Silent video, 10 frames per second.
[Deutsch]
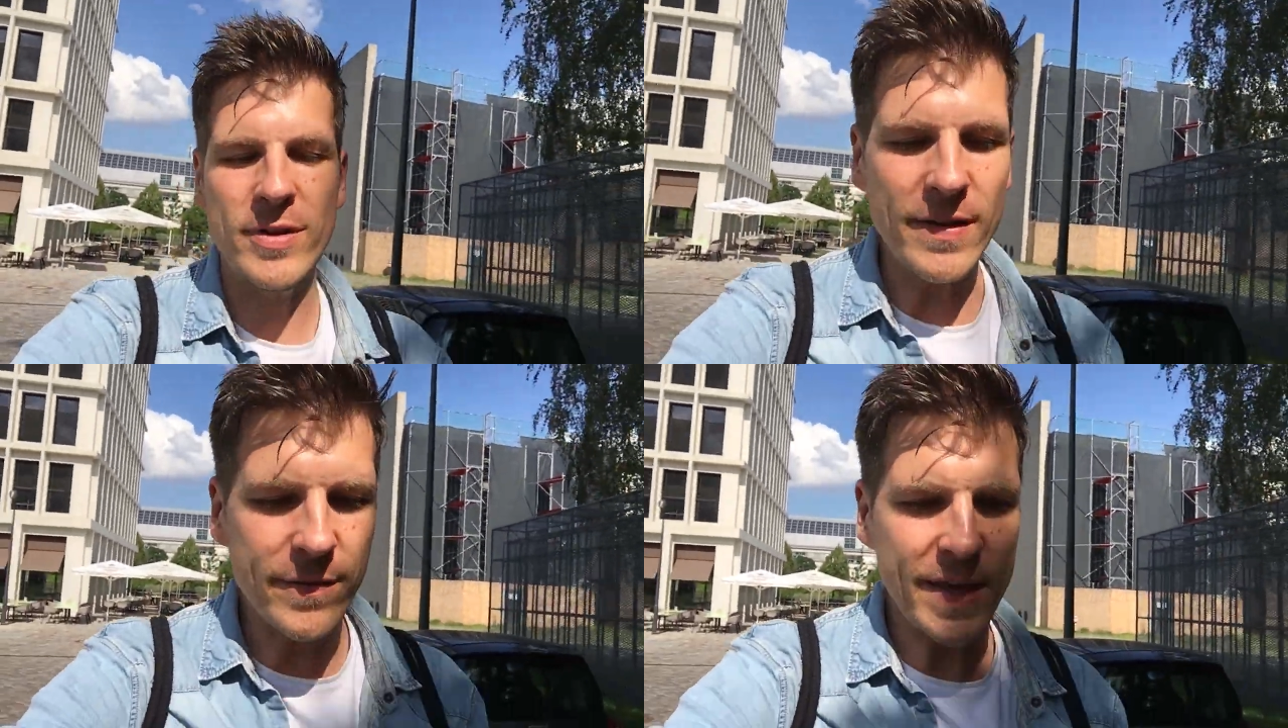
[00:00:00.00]

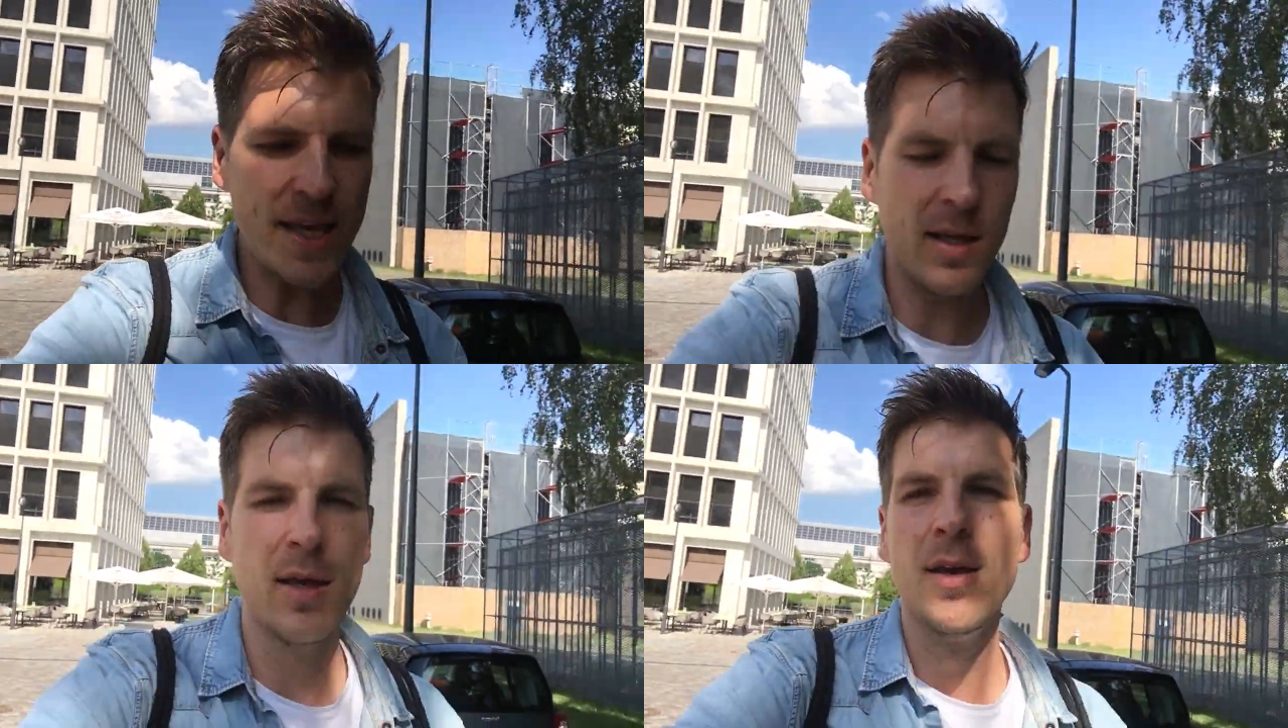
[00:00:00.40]
Und
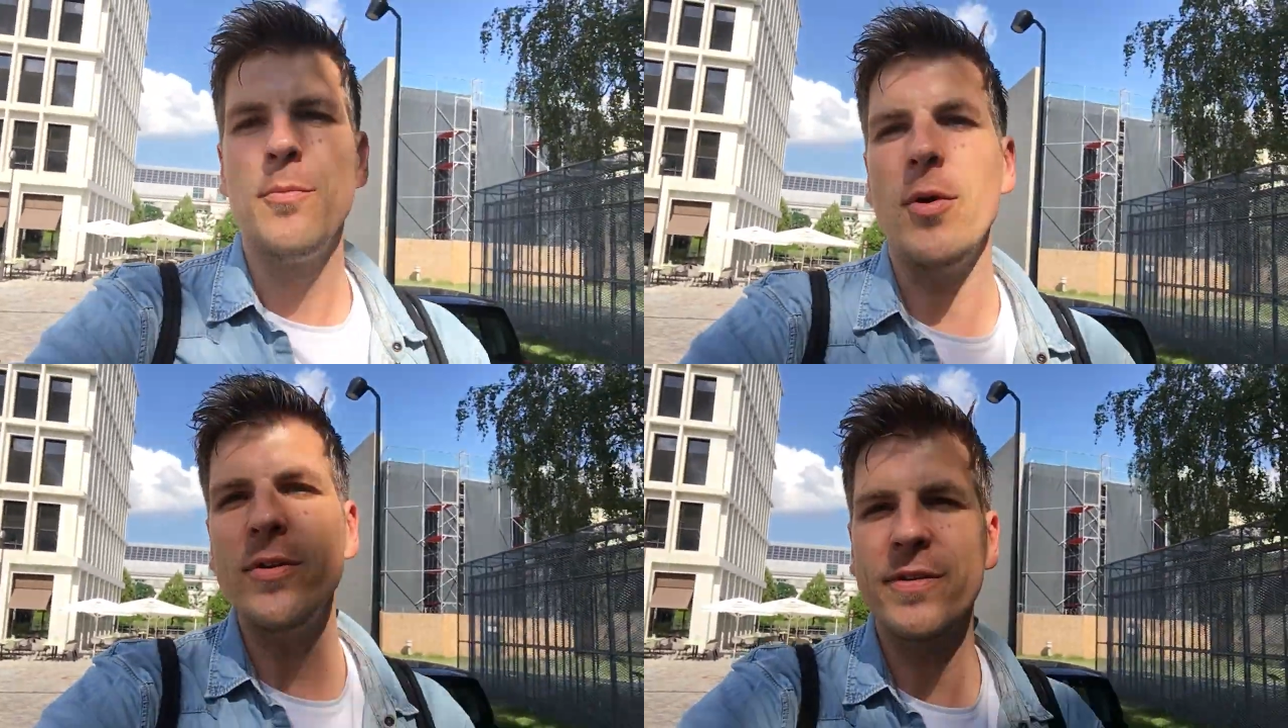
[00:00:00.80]
deswegen
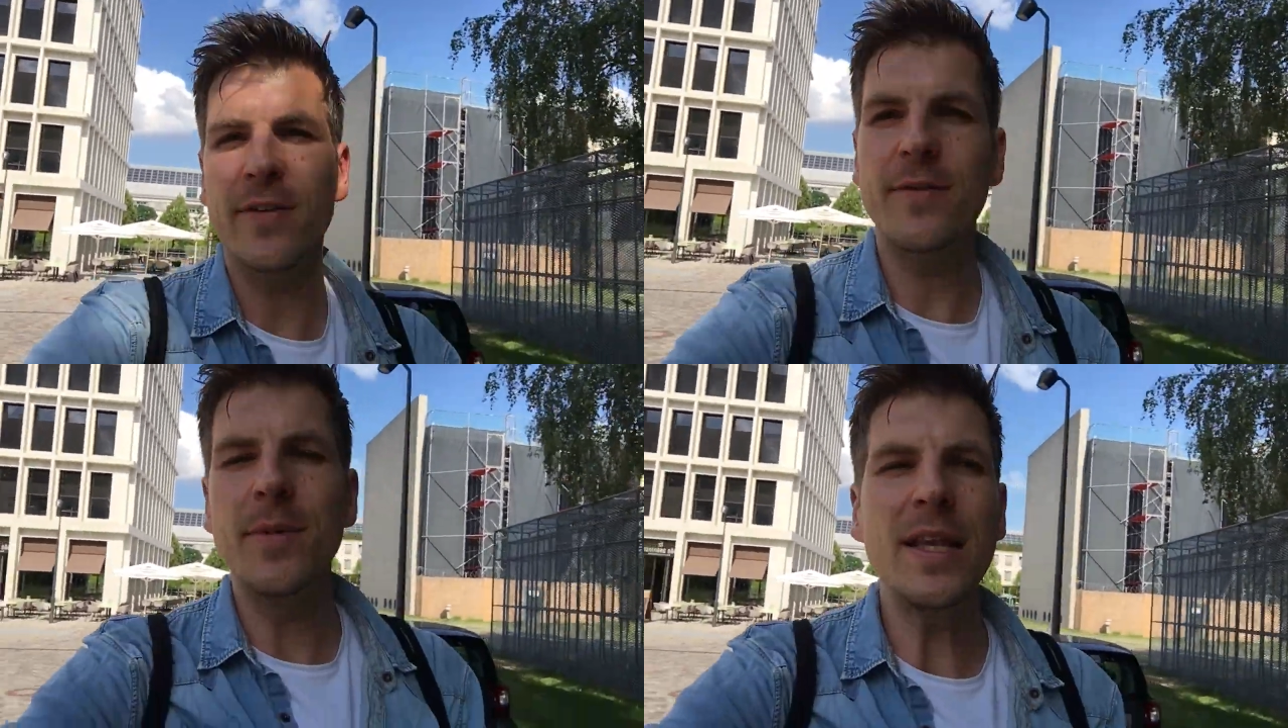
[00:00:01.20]
möchte ich
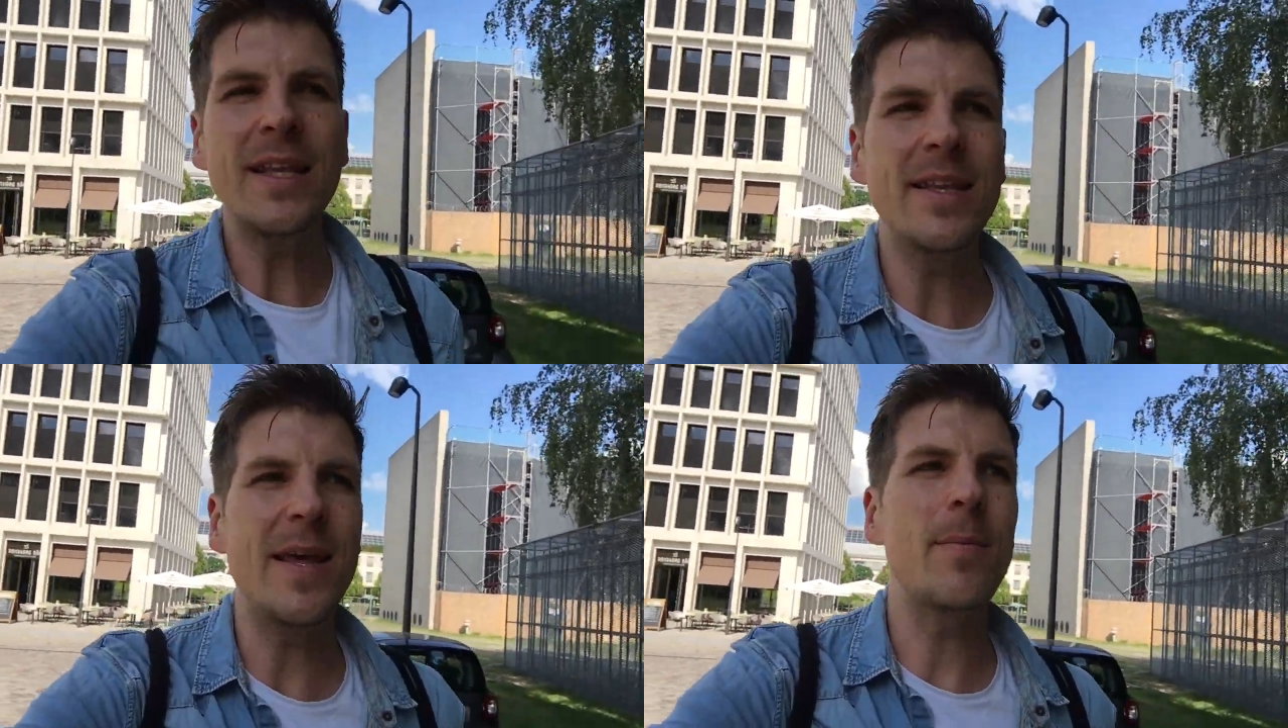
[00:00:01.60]
es mir
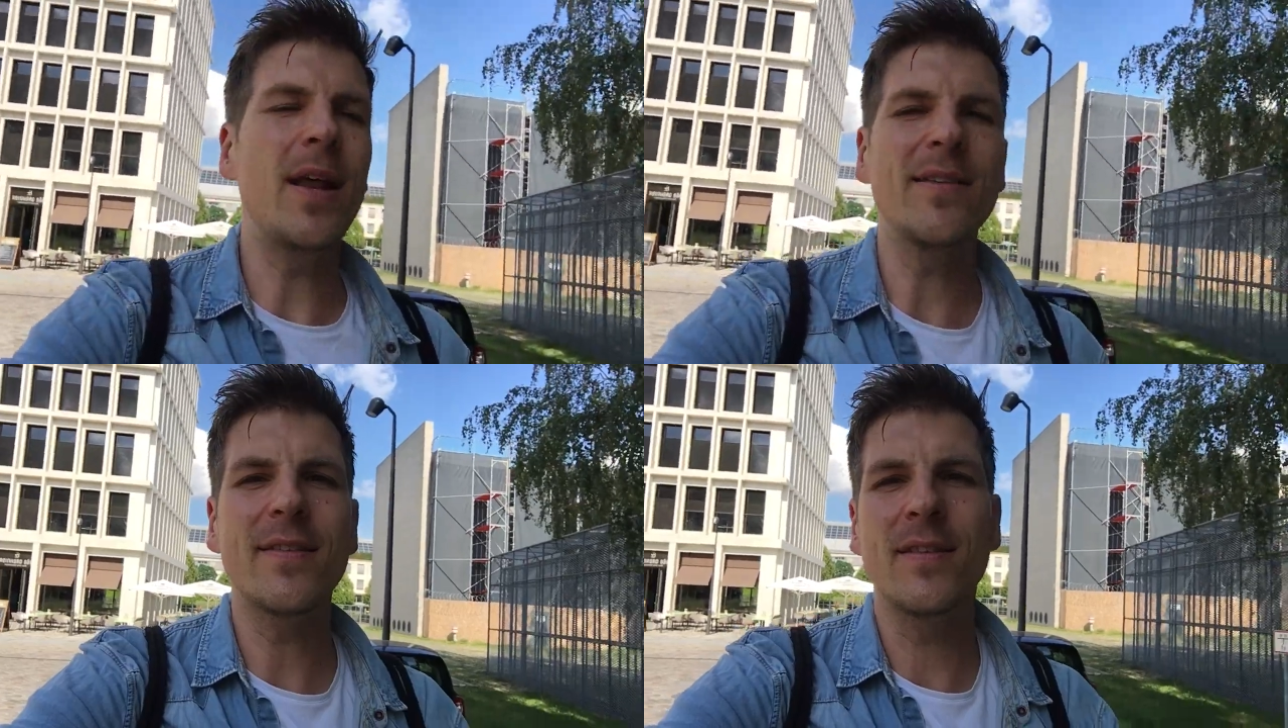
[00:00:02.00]
nicht nehmen
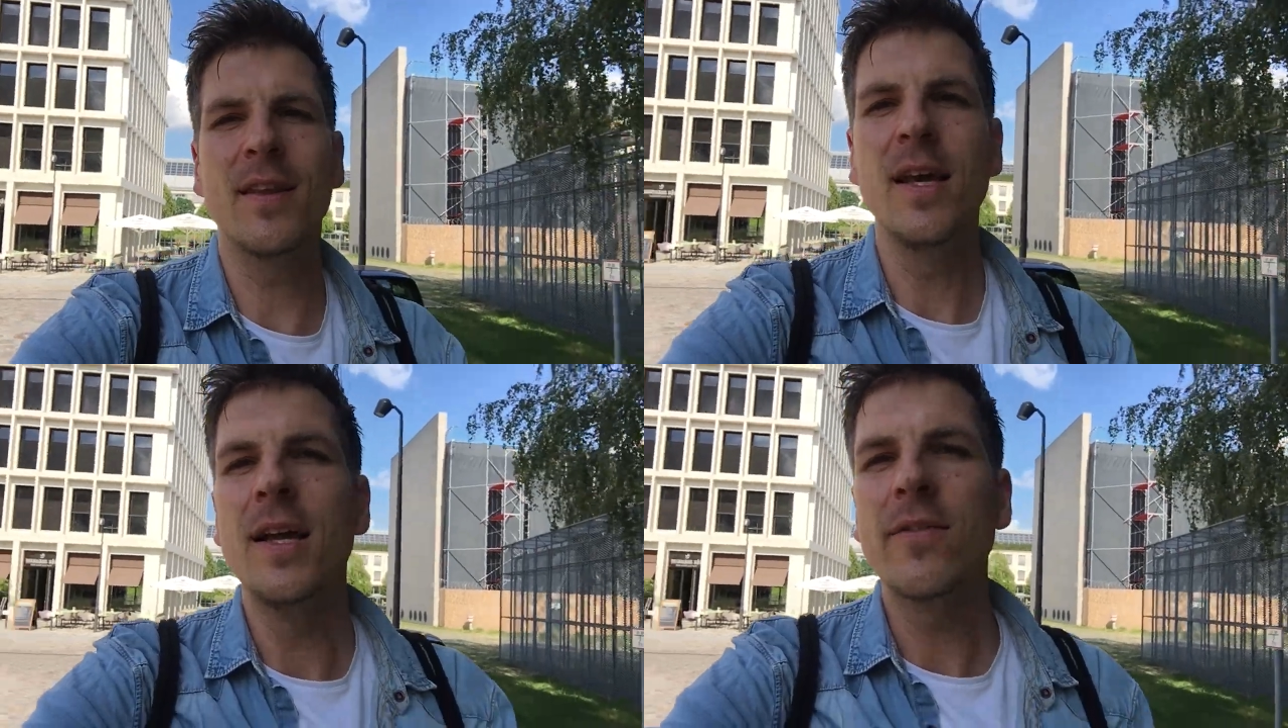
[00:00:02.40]

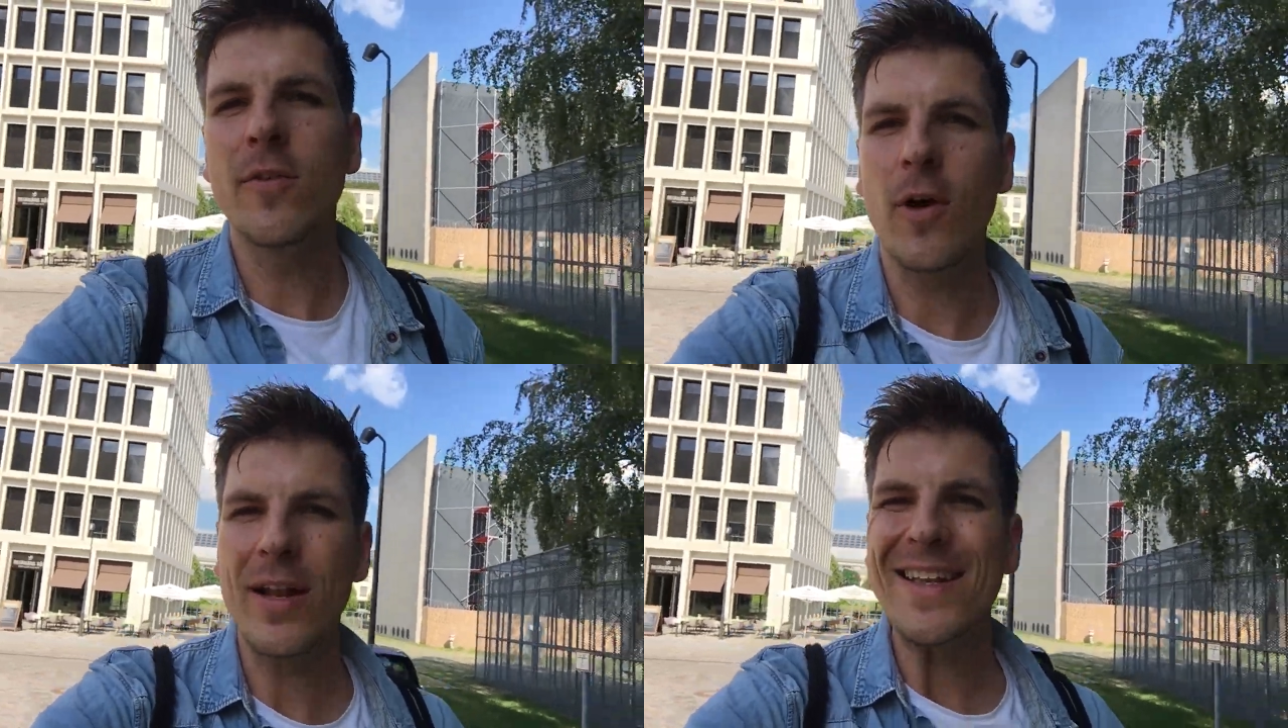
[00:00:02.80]
lassen,
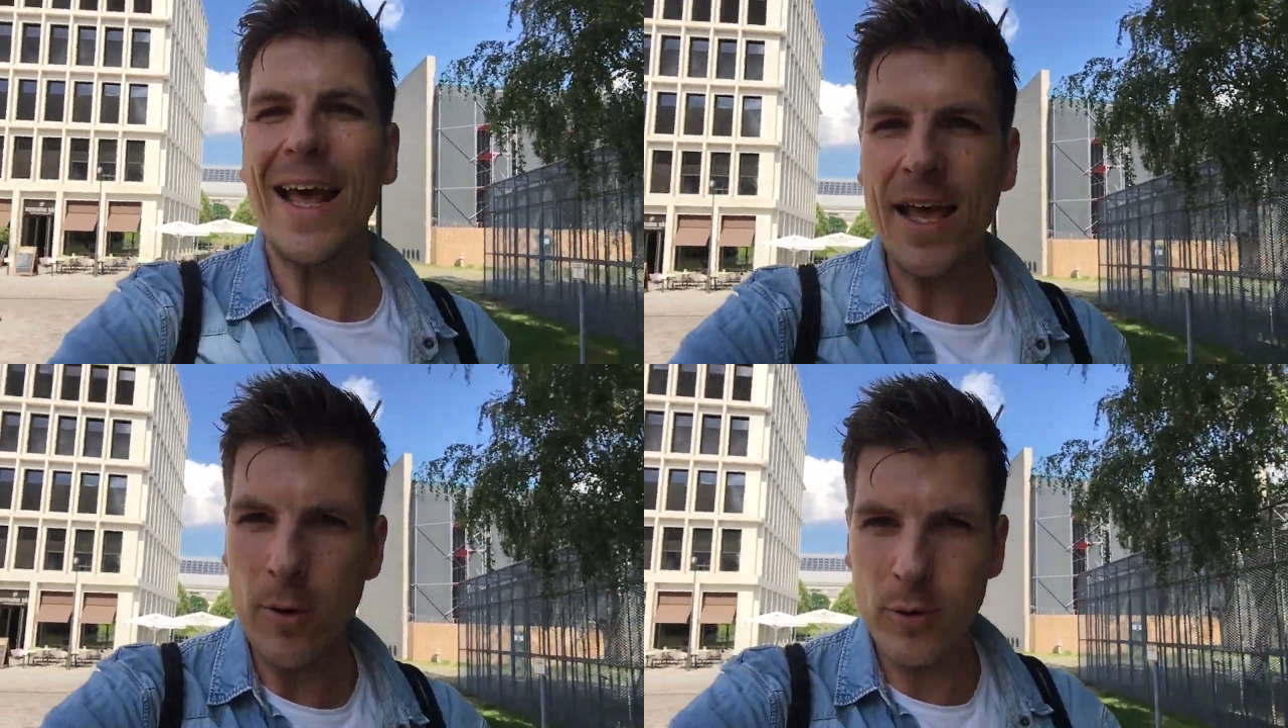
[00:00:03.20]
zur
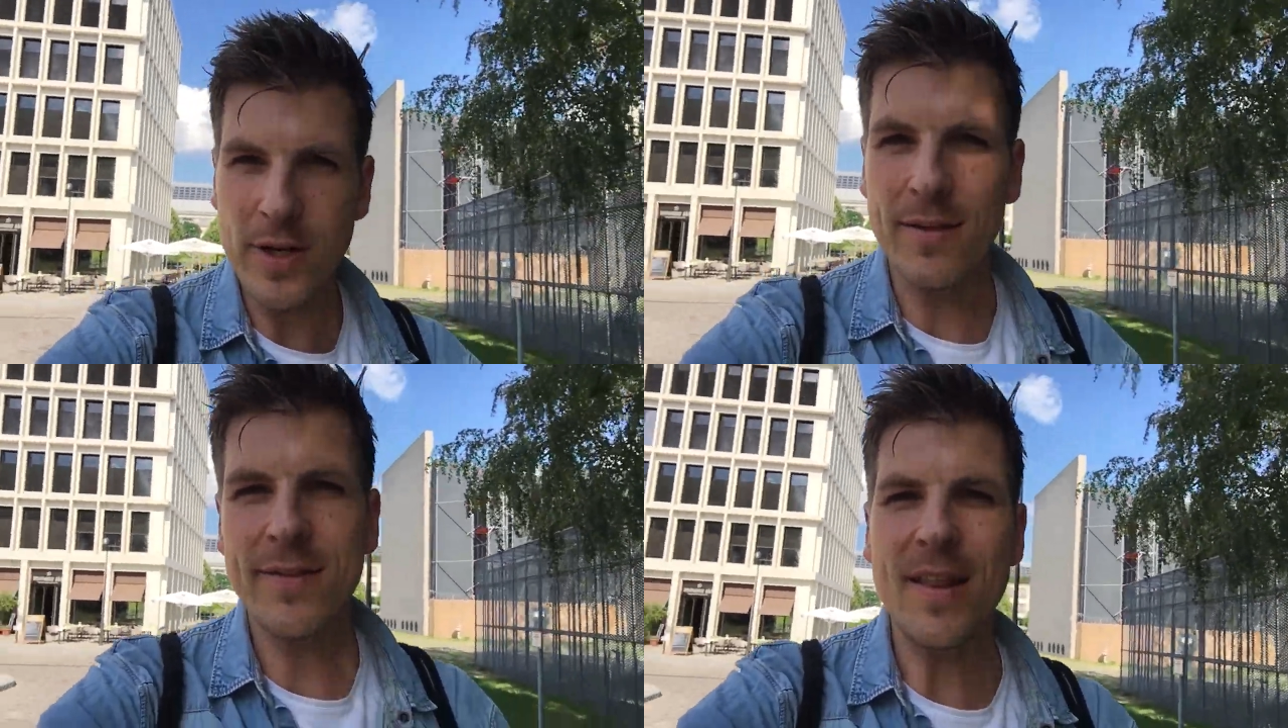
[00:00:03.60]

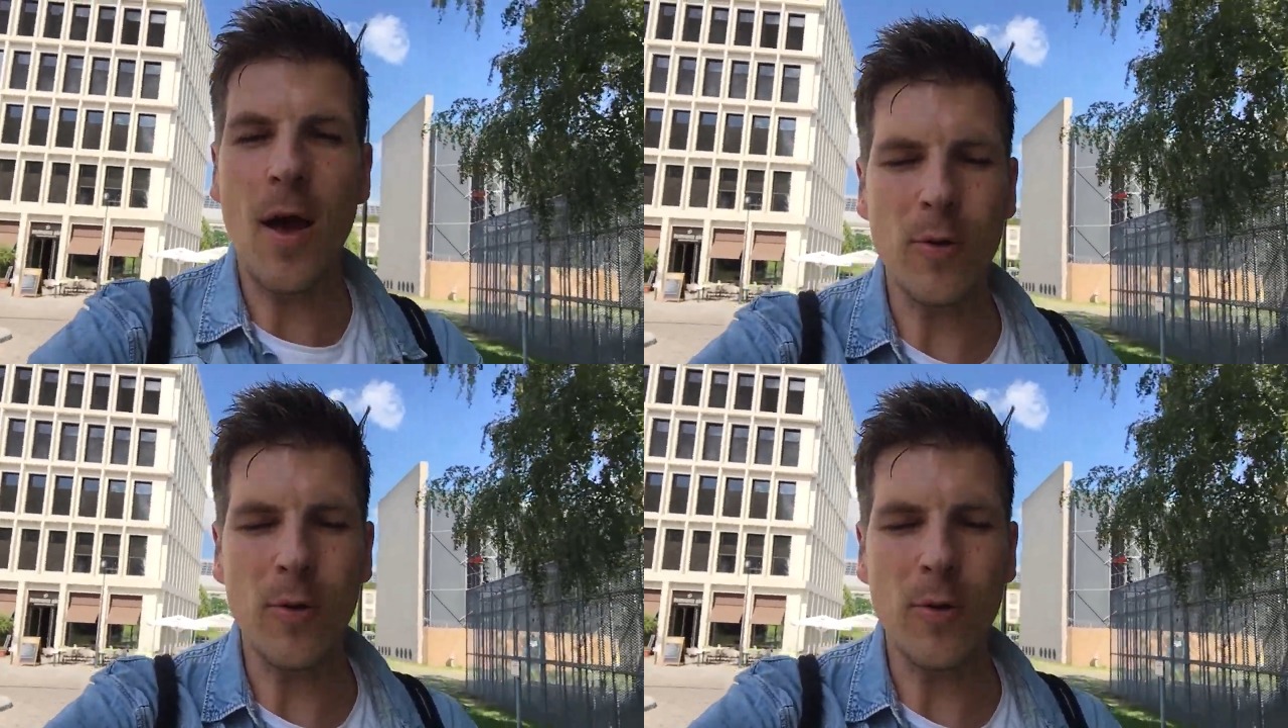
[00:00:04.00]
300.